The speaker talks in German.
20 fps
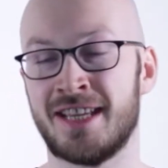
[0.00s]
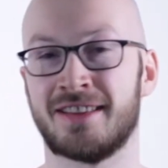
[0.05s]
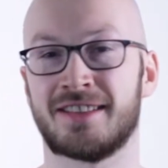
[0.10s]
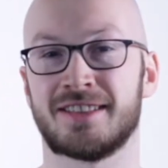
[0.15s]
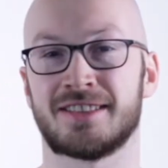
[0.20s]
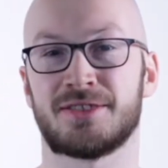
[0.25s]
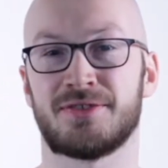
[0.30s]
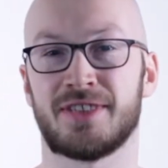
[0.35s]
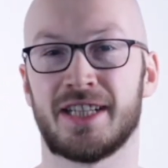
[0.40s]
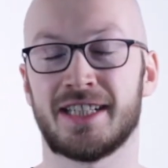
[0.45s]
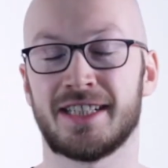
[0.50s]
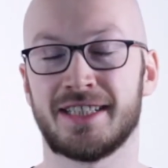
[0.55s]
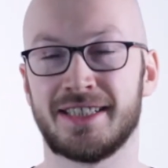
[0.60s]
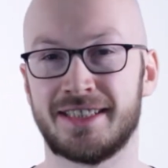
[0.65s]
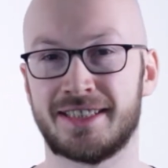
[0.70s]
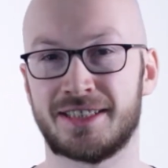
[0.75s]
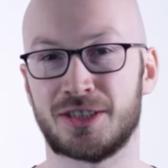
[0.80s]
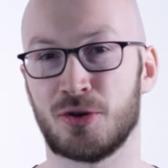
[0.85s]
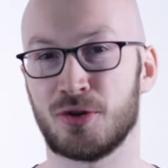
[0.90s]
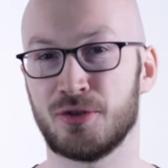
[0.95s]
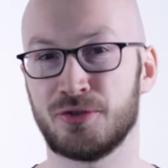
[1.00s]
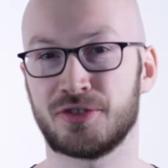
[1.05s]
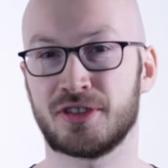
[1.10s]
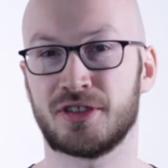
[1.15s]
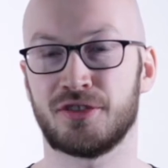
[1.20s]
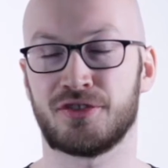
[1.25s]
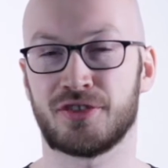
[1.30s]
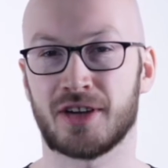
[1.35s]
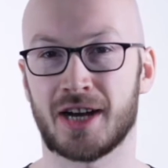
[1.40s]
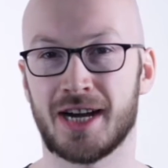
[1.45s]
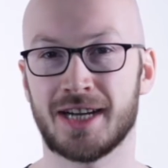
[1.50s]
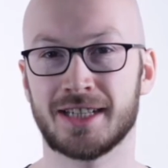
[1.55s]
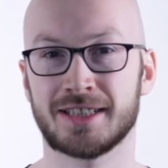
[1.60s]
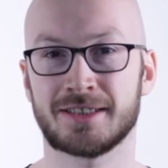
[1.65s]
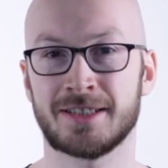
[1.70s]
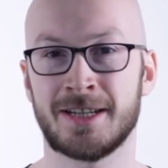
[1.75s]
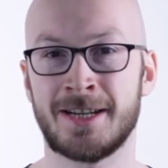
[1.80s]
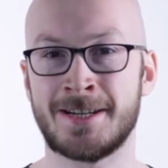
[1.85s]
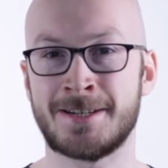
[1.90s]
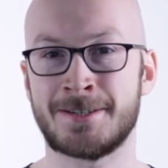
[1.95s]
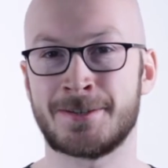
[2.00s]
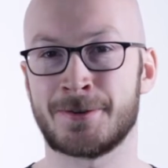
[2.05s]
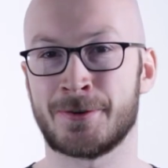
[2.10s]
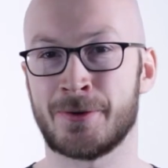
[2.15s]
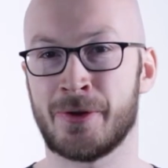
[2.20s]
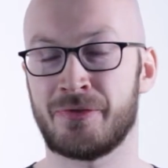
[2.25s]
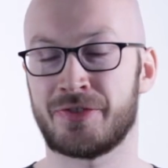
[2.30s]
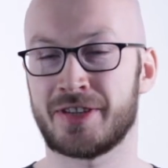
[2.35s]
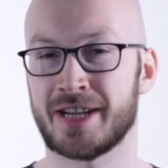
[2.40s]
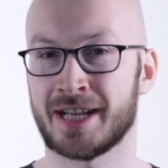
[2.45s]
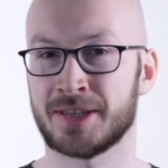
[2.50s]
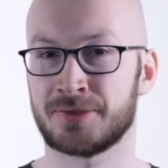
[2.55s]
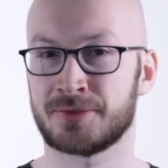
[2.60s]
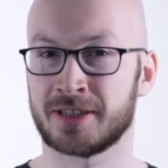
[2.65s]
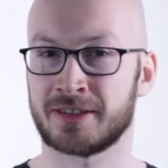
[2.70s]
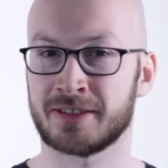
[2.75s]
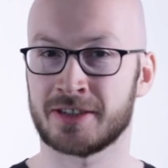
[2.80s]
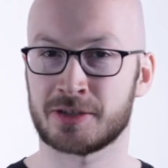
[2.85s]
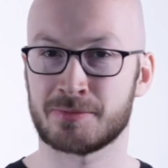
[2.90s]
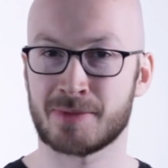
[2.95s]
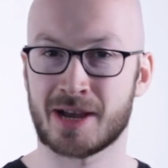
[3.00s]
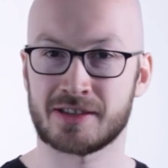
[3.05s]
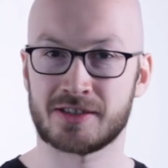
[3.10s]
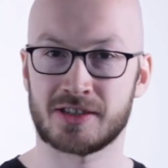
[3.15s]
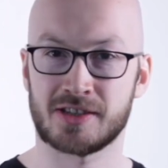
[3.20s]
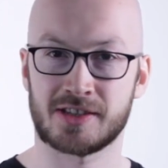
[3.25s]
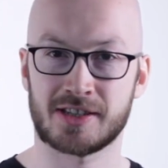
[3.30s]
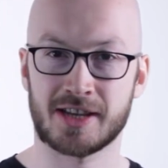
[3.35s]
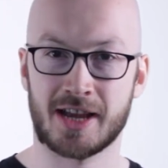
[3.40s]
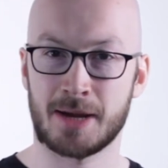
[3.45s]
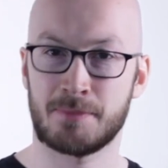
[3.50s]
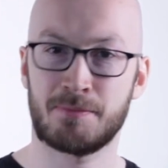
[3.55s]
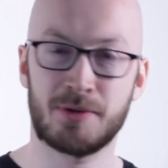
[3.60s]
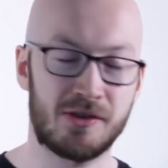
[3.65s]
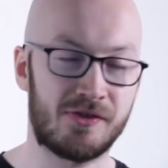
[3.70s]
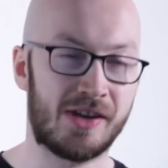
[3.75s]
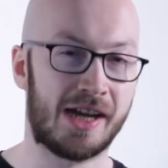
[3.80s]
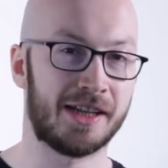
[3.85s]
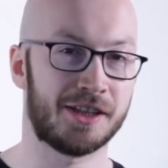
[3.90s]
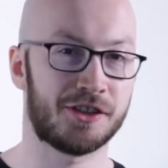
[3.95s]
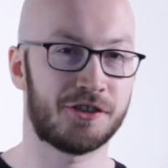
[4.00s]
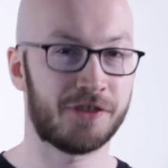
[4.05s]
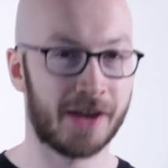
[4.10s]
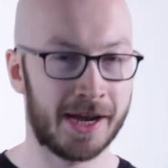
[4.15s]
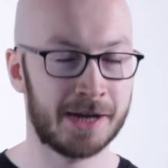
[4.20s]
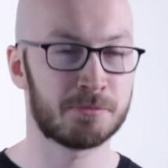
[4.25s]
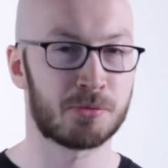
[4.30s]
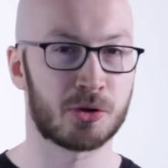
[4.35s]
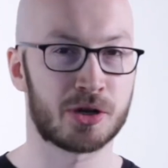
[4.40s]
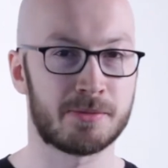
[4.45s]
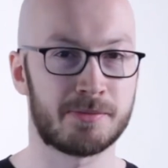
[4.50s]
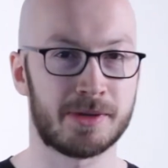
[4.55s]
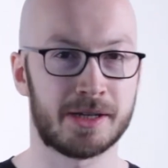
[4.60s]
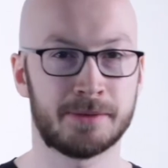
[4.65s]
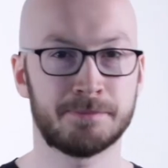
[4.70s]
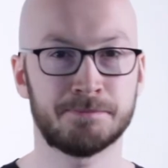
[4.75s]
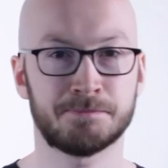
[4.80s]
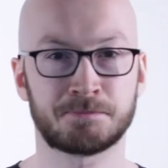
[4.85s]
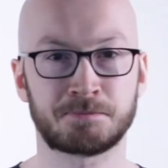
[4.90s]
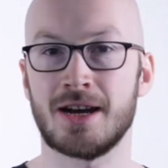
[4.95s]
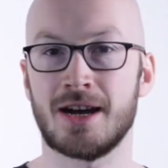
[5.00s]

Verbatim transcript: Das werde ich oft gefragt und die Antwort da ist meistens Apple, weil ich Fanboy bin.